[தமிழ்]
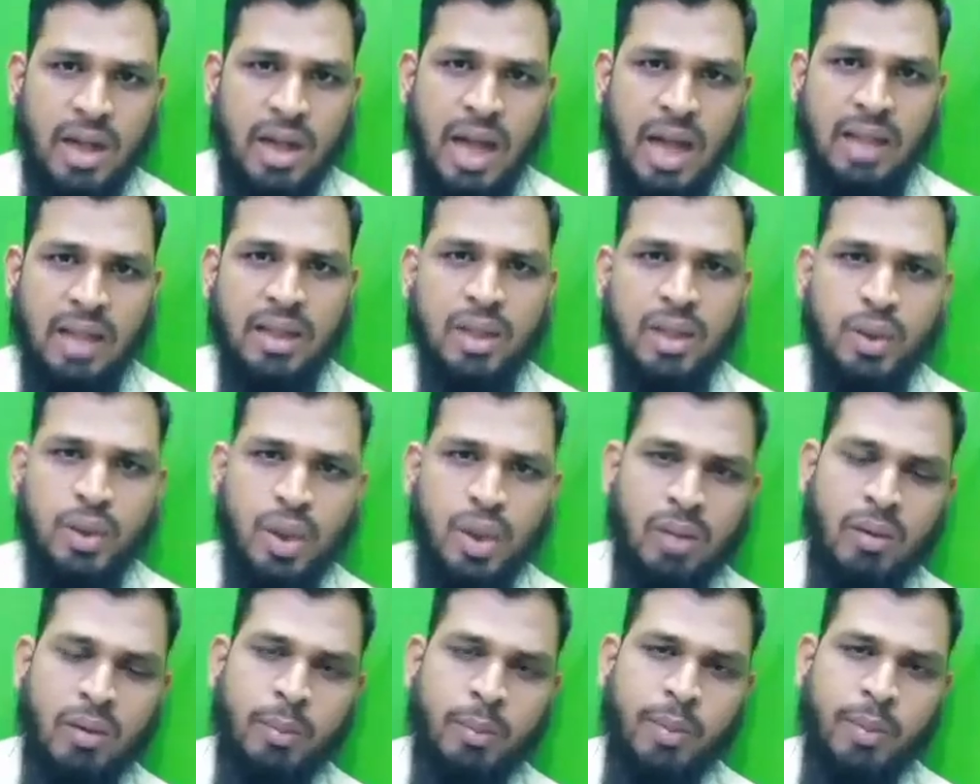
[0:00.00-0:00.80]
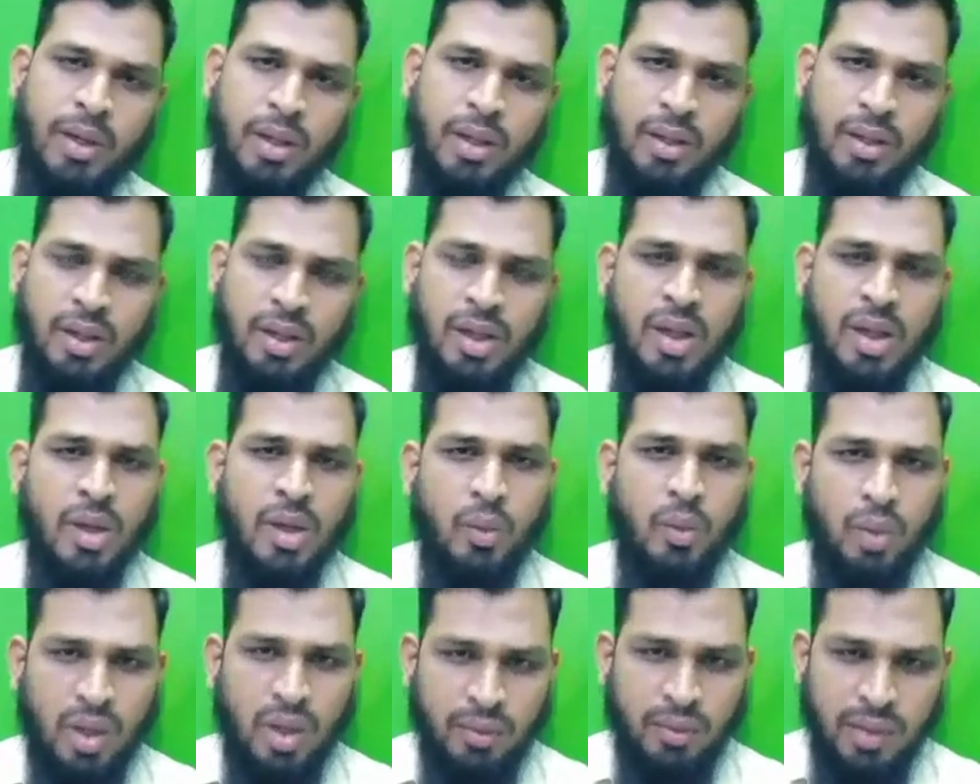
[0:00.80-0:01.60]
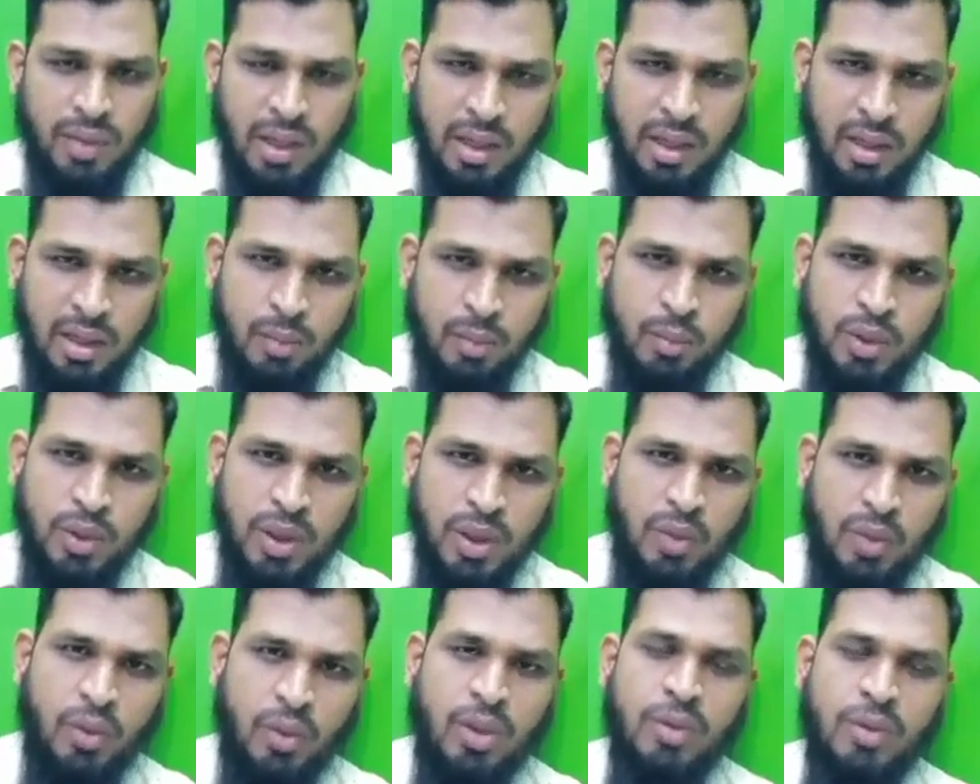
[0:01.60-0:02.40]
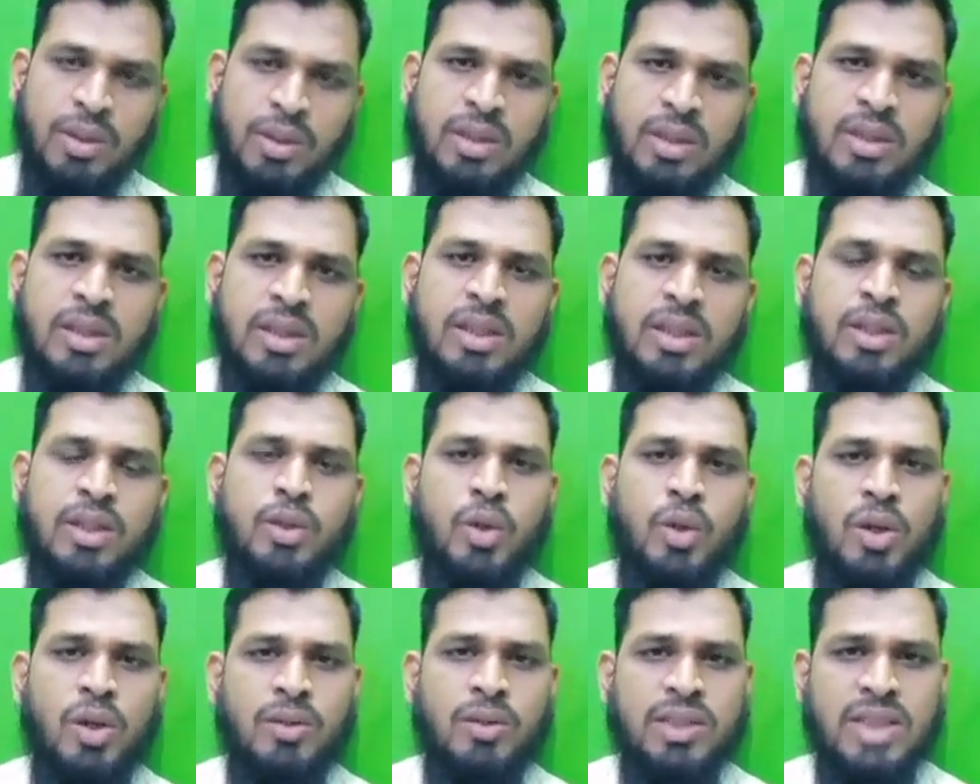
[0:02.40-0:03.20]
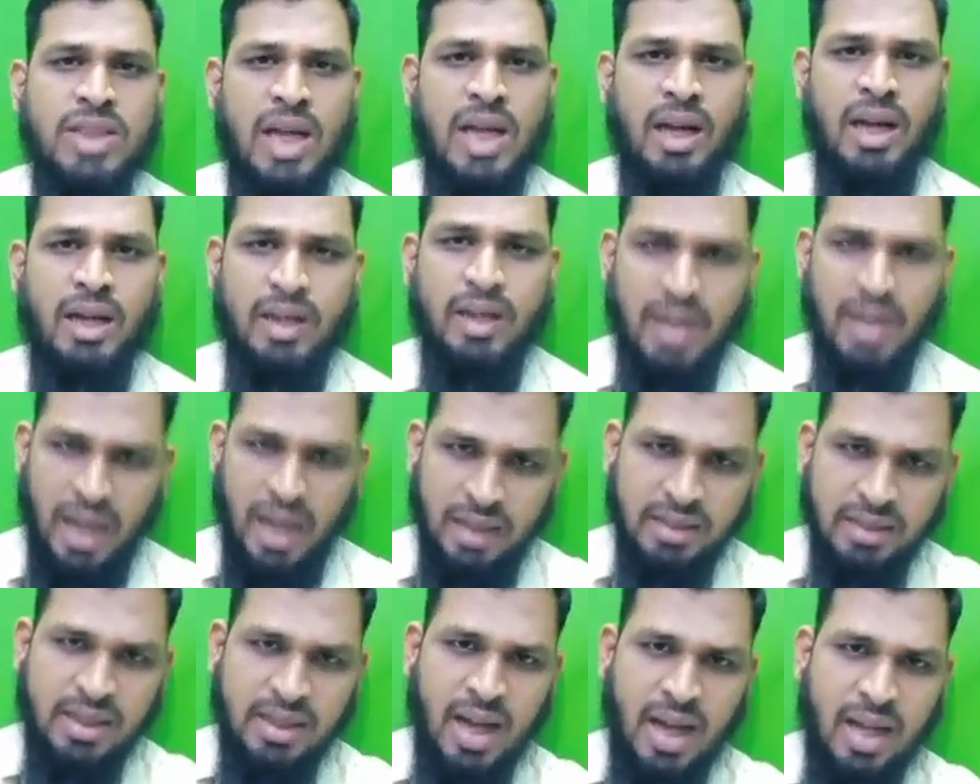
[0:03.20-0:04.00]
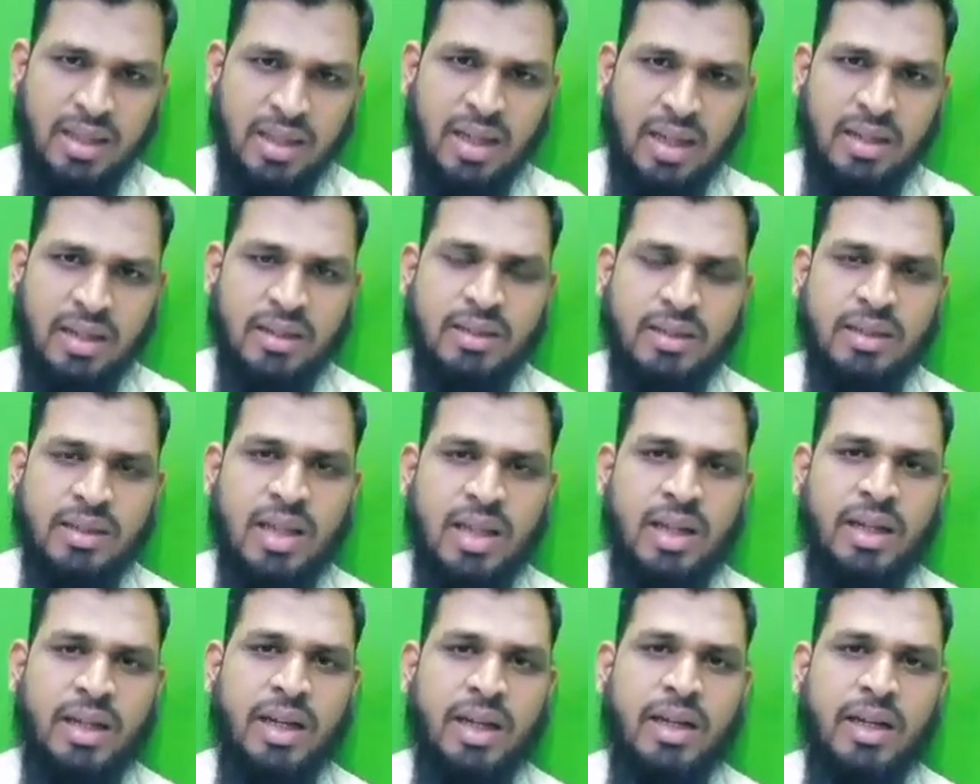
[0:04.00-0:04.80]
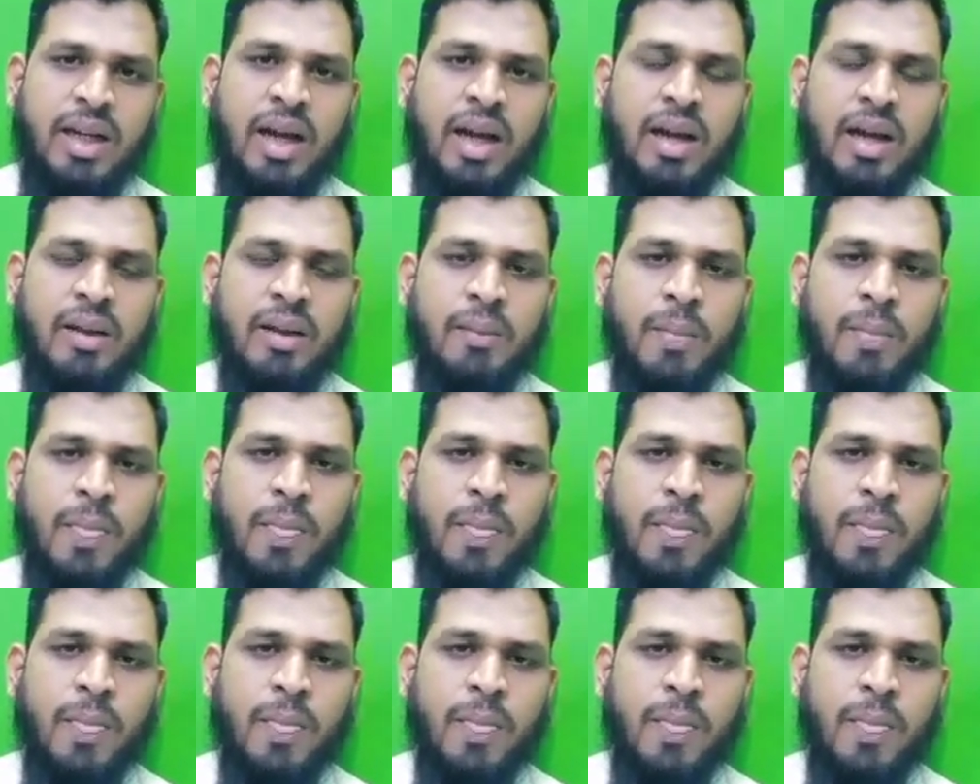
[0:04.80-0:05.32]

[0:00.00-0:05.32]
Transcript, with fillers: நான் தான் தொலை வைப்பேன்னு உறவினர்கள் முந்தி கொண்டு வந்து தொலை வச்சாங்கங்கிற அதுக்கு ஆதாரம் இருக்குதான்னு கேட்டால்